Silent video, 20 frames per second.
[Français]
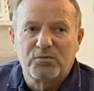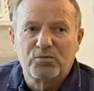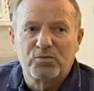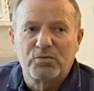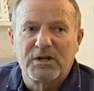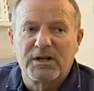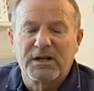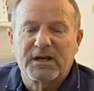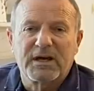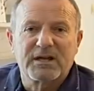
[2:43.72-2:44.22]

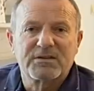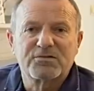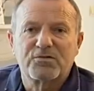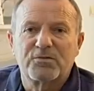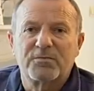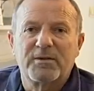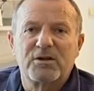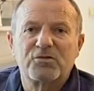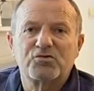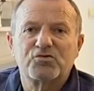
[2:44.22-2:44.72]
Toutes les quatre
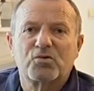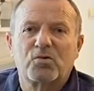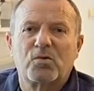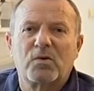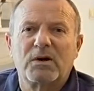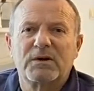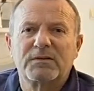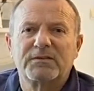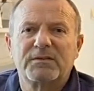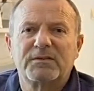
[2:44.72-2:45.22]
semaines, je
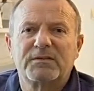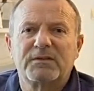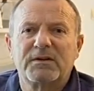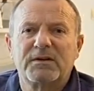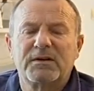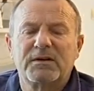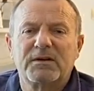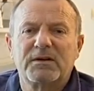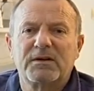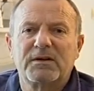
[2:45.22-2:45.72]
crois,
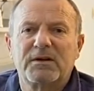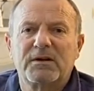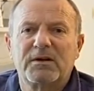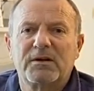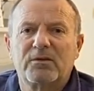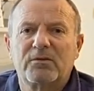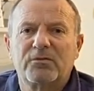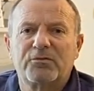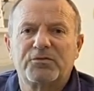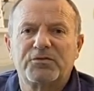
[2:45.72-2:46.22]

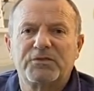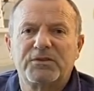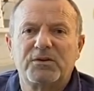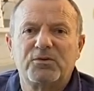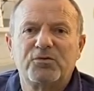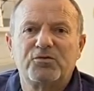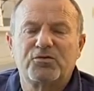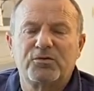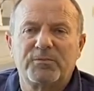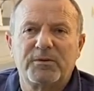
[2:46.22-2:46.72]
c'était, on faisait
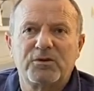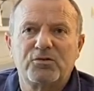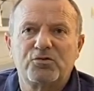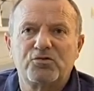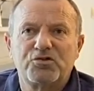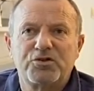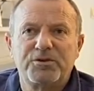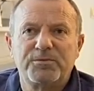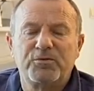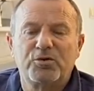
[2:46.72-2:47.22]
une semaine de
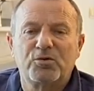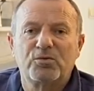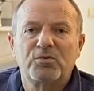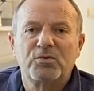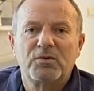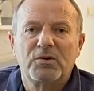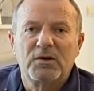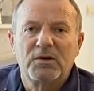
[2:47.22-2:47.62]
chimio.